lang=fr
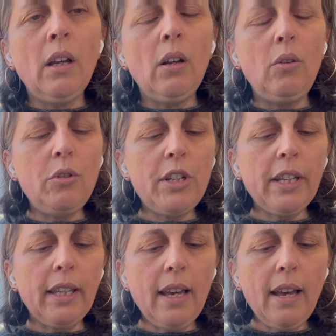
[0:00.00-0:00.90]
le
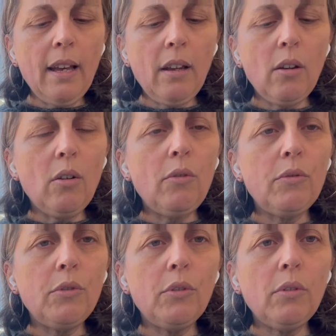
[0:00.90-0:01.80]
jacquard en
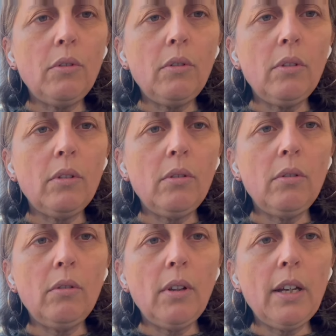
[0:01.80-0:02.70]
venant
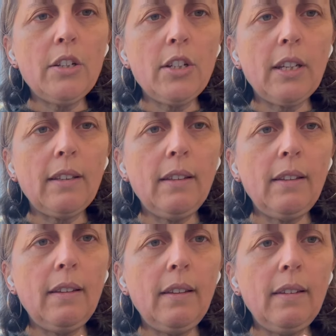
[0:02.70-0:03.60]
injecter
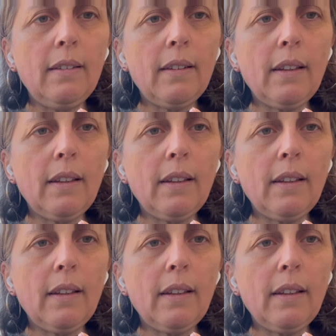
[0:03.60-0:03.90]
des,